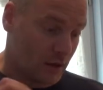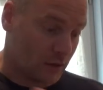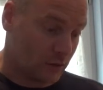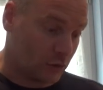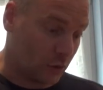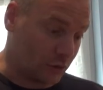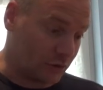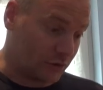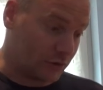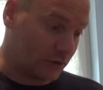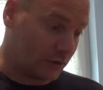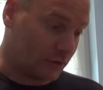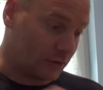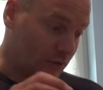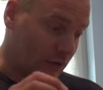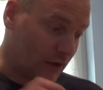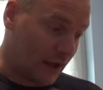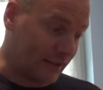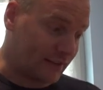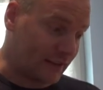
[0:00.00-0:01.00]
Gut,
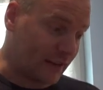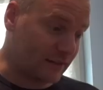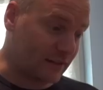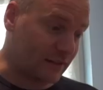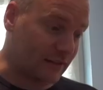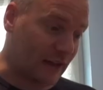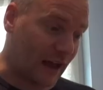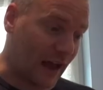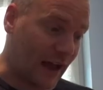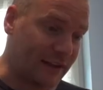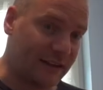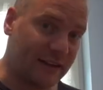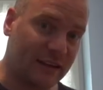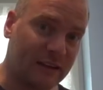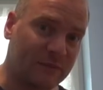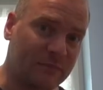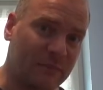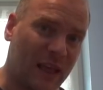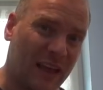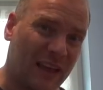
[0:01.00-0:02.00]
als erstes
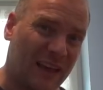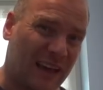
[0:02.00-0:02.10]
reinigen.